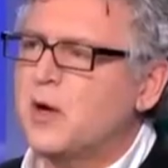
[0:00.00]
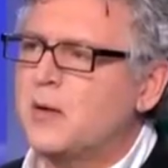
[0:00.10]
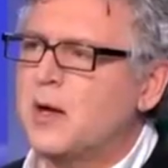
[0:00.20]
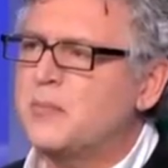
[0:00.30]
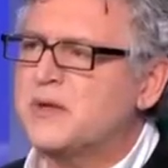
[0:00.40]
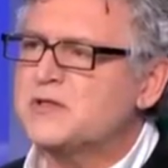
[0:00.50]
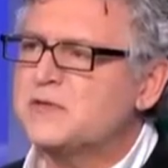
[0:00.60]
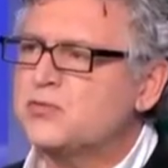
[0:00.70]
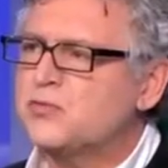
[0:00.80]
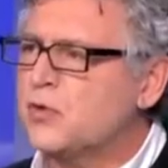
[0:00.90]
un
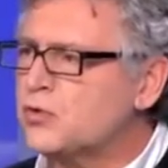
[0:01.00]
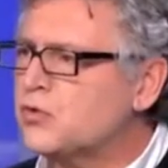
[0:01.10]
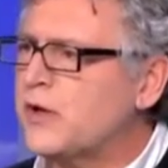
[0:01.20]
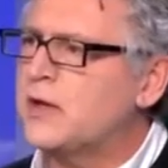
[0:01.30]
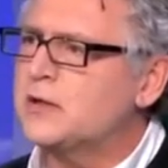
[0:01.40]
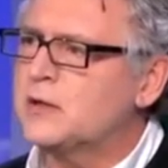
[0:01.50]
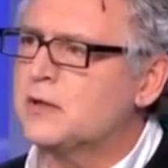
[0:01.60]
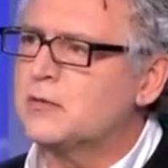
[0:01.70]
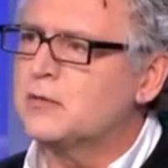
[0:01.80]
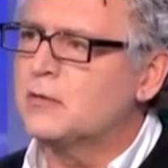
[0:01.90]
passif, souvent de traître.
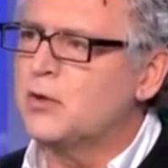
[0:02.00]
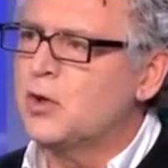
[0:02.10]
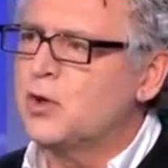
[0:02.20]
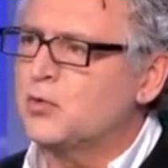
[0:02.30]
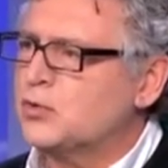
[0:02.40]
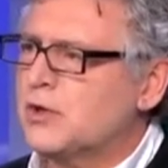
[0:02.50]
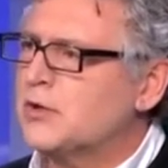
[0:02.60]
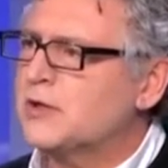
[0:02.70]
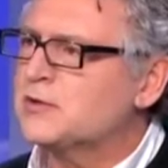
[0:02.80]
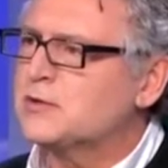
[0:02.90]
Et de... Donc c'est
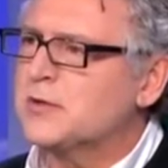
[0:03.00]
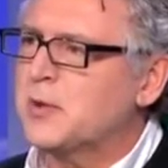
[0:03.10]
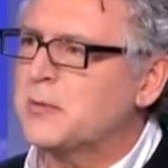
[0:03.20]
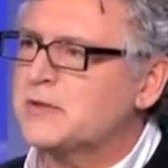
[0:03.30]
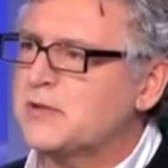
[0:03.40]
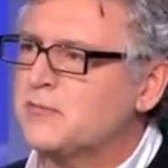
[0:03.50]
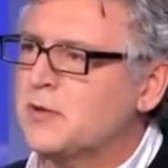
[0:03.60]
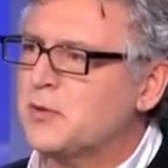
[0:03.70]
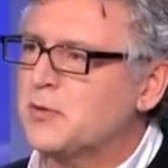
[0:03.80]
intéressant, ça permet de savoir. C'est